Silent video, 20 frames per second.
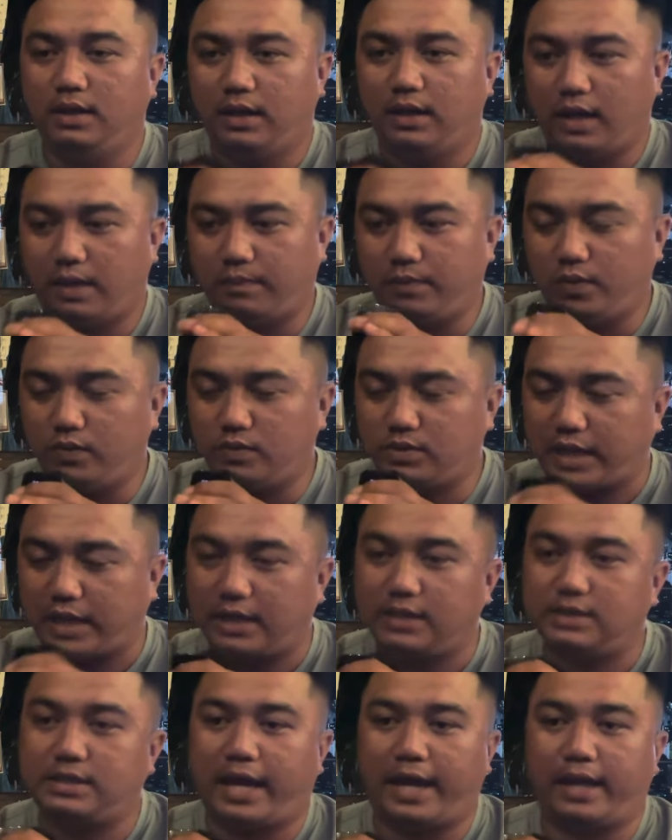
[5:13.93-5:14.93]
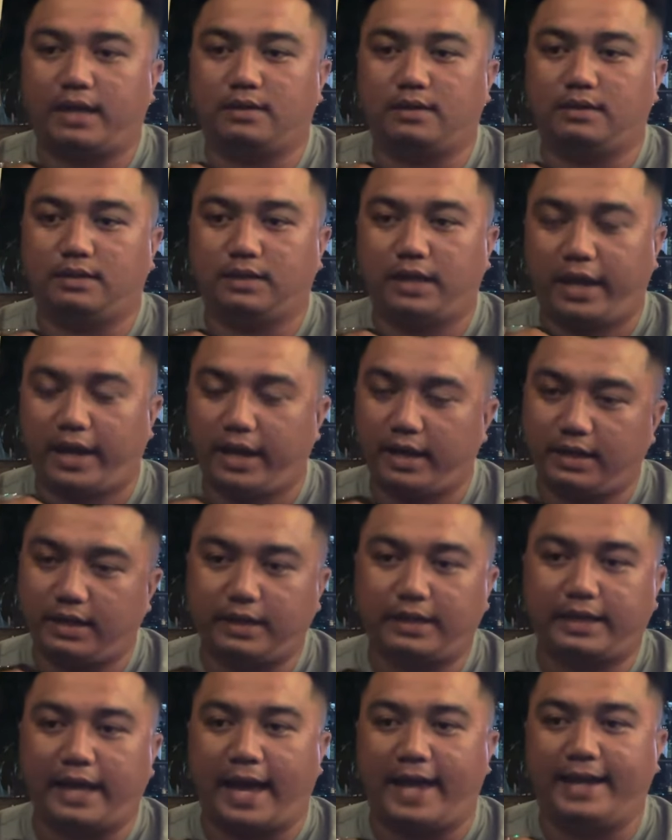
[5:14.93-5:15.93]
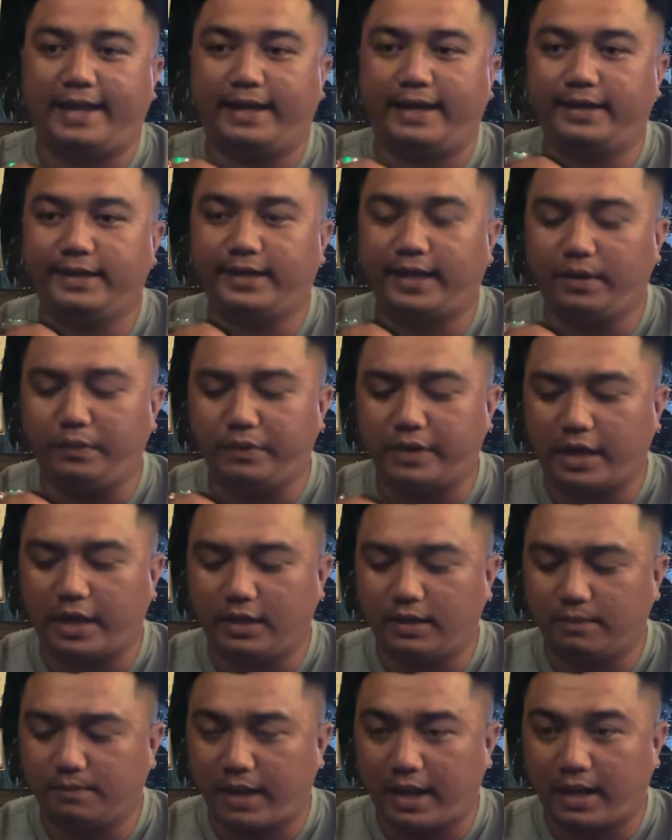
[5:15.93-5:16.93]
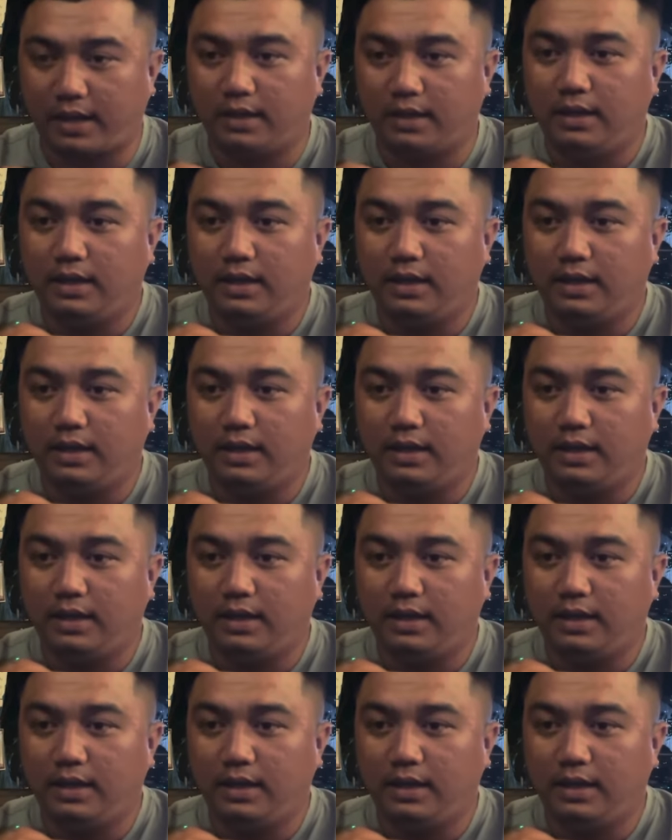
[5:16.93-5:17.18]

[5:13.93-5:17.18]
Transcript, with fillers: em hiếu sẵn sàng nghe tất cả là ý kiến quý vị nhưng mà